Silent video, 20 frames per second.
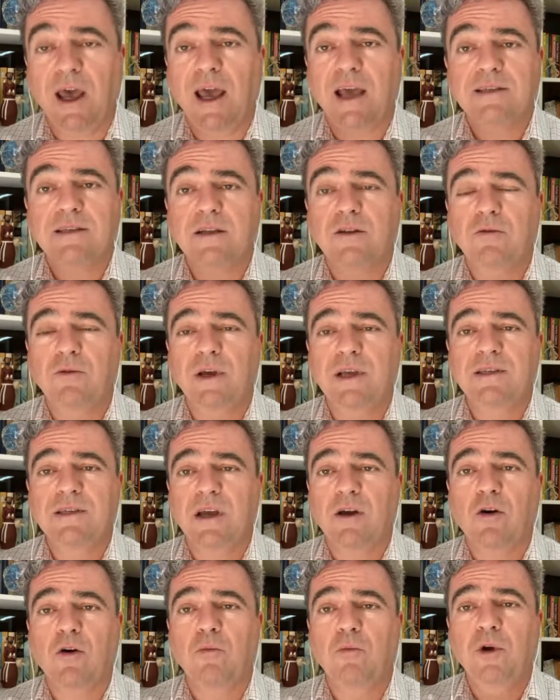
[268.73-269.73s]
Essa doença
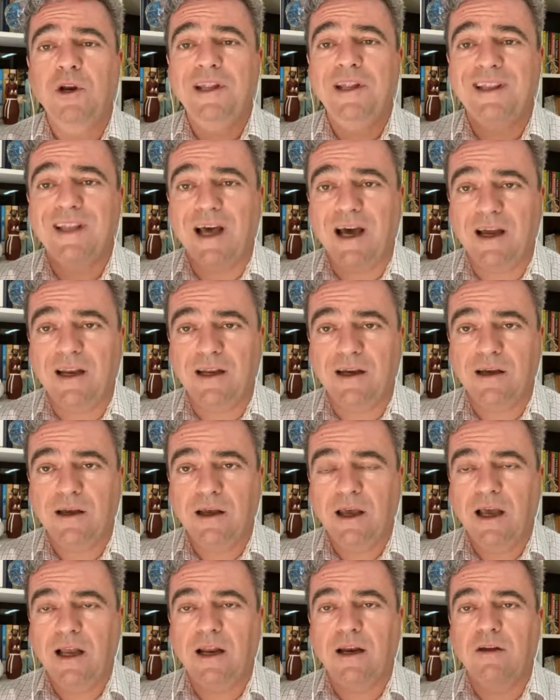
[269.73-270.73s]
é comunitária,
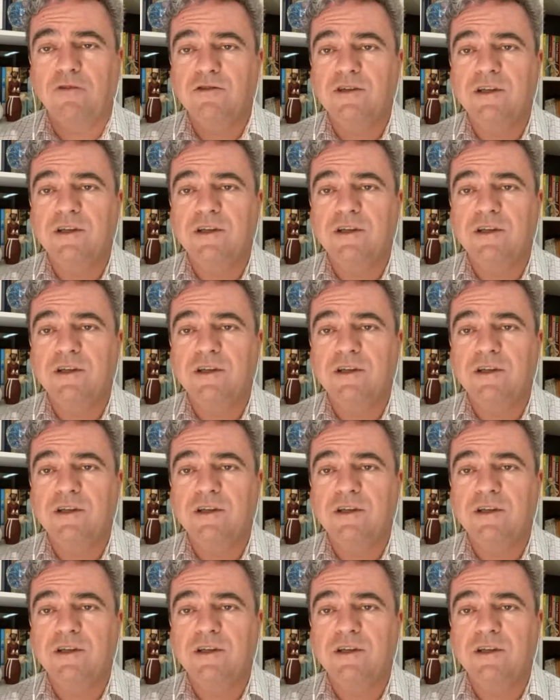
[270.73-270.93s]
ela não